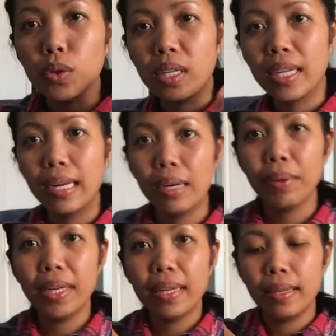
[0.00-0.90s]
So, ang
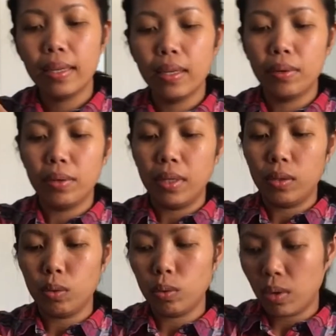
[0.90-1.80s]
gagawin natin ngayon
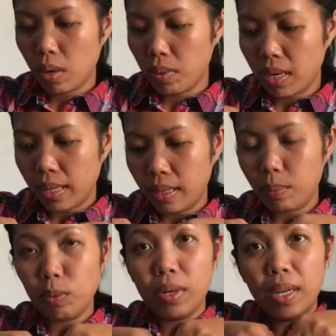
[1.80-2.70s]
is tutunawin
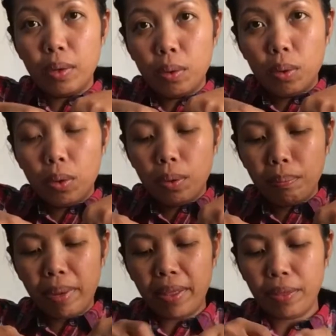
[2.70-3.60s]
natin muna yung
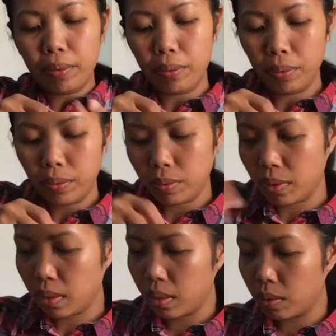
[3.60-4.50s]
beetroot. So,
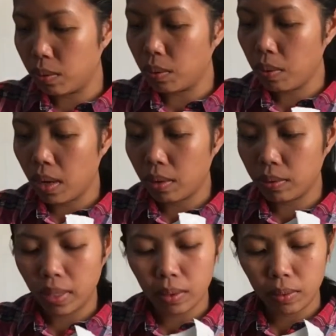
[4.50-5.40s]
kukuha
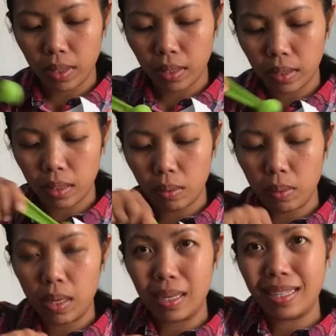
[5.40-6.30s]
ako dito ng
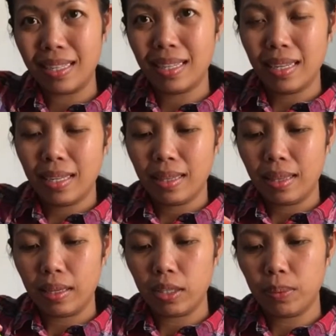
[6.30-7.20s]
dalawang
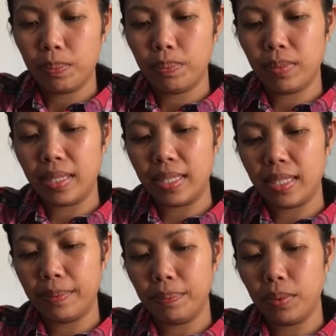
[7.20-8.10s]

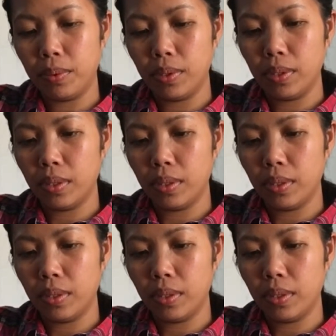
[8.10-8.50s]
teaspoon.